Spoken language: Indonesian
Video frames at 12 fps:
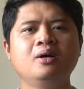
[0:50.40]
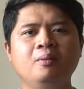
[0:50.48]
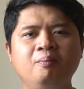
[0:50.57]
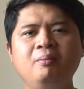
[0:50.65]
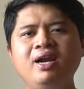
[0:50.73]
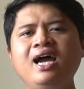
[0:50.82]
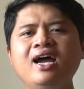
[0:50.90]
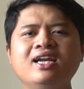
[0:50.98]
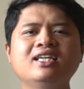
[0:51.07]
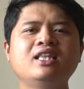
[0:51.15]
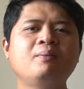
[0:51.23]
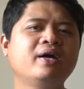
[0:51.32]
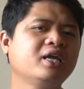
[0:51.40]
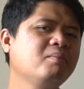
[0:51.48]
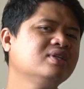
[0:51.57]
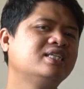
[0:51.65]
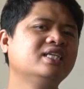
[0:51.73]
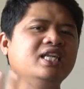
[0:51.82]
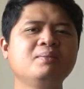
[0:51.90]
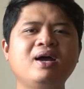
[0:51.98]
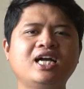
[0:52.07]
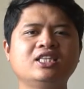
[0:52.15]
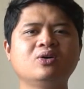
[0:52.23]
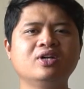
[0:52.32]
Pemenangan kita bagi menjadi 5
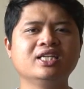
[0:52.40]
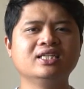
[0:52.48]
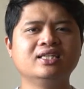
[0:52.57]
kategori.